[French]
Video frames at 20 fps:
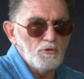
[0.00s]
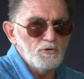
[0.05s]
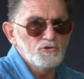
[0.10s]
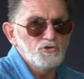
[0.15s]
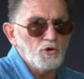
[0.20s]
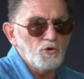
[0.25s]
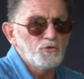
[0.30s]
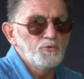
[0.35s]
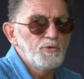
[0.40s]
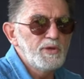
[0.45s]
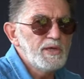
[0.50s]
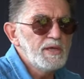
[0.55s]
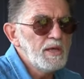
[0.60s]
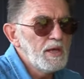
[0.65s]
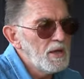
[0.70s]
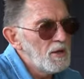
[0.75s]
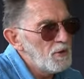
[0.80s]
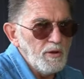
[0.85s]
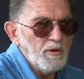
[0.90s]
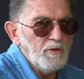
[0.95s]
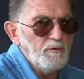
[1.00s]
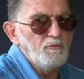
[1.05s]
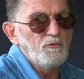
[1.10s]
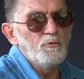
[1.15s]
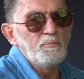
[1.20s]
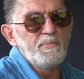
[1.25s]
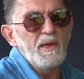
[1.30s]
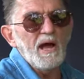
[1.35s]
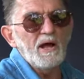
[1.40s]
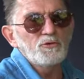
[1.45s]
Aujourd'hui, il
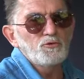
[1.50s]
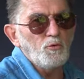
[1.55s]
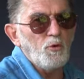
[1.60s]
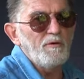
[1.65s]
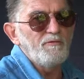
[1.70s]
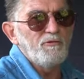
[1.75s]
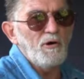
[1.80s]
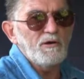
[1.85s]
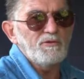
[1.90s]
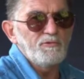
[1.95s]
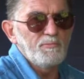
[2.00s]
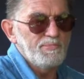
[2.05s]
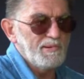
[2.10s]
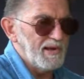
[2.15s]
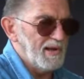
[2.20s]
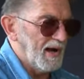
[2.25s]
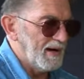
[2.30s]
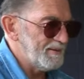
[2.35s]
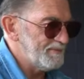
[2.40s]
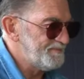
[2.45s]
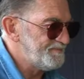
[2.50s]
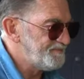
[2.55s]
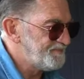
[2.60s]
vaut bien trois fois ce prix-là.